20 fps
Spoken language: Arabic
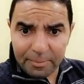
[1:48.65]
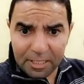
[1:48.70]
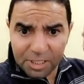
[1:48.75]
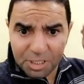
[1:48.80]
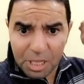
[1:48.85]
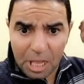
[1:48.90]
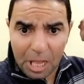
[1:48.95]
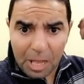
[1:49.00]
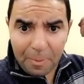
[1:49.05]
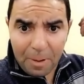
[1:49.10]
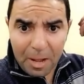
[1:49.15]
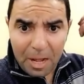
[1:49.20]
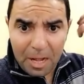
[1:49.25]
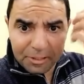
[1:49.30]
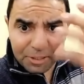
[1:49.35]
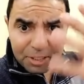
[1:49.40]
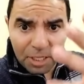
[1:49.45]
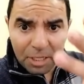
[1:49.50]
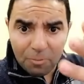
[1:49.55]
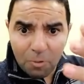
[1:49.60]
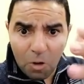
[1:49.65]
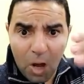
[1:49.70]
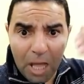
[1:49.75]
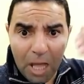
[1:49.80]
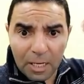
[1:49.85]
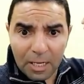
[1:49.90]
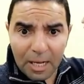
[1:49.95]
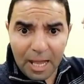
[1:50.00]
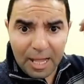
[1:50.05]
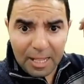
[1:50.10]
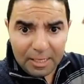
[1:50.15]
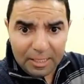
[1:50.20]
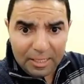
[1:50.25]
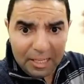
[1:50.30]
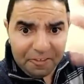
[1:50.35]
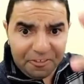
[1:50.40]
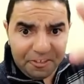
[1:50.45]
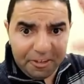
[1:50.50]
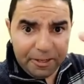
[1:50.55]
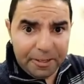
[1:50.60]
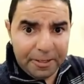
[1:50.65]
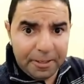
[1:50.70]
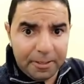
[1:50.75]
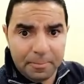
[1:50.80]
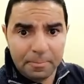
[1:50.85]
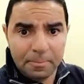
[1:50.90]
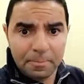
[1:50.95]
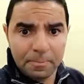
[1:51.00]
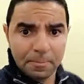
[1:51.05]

حساباتهم وهلا هلا فيهم